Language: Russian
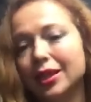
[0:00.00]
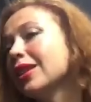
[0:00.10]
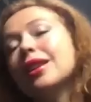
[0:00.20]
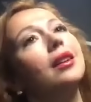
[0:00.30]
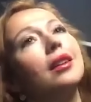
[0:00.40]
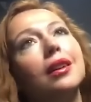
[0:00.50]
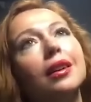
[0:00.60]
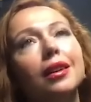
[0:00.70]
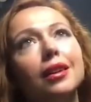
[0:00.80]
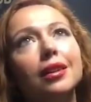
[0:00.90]
Актриса
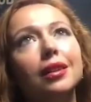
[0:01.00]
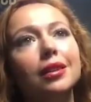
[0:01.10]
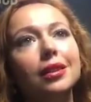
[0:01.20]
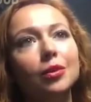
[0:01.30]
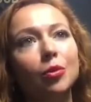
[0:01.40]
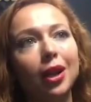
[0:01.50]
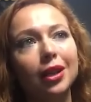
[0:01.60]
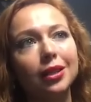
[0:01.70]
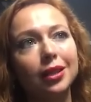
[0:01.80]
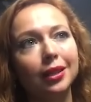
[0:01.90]
просила у Бога
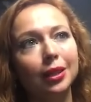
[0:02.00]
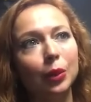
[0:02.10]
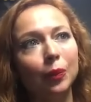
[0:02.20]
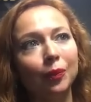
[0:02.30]
только об одном